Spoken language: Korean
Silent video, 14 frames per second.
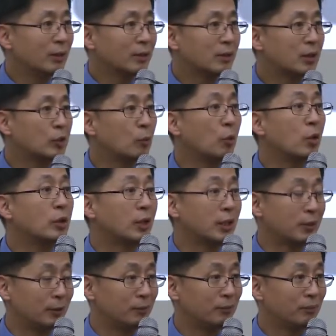그래도 몰려 있다
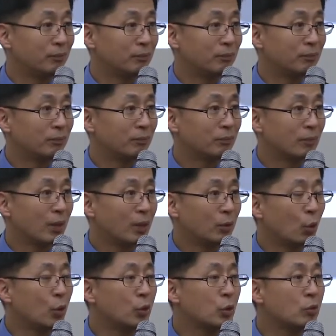이거예요.
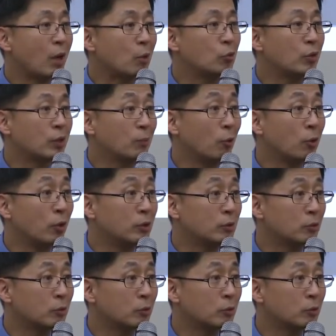노년동 가구거리에 몰려 있는